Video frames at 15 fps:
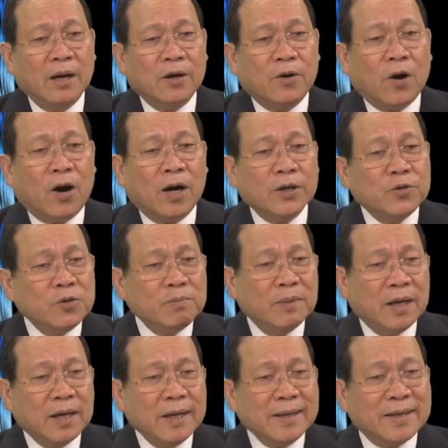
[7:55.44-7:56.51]
còn cái thuốc
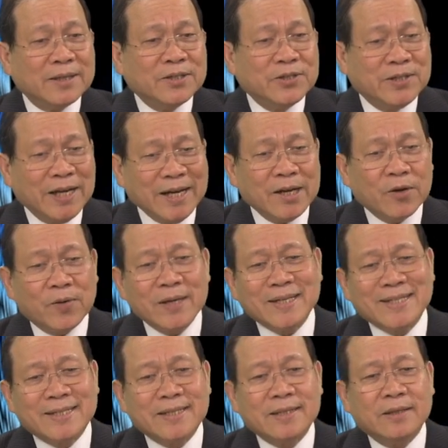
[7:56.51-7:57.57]
mới là
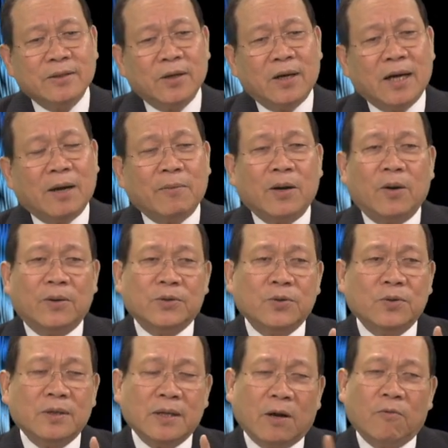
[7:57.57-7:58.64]
Syngrix đó là cái loại
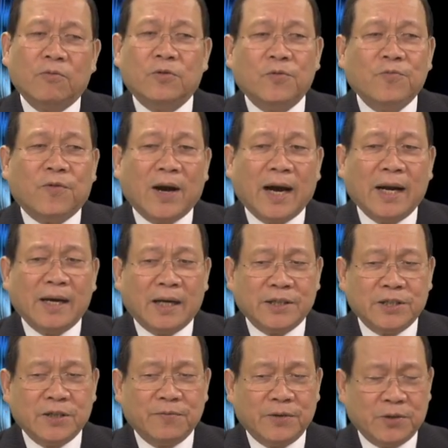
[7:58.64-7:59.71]
thuốc không có phải là
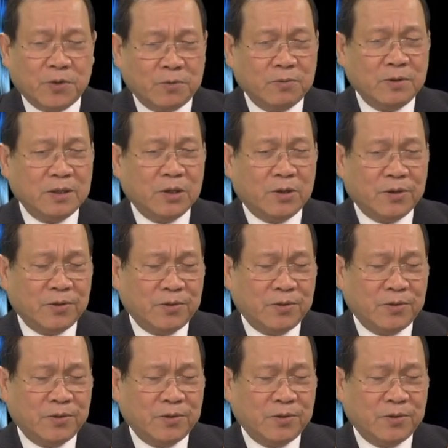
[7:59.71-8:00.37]
siêu cúng nó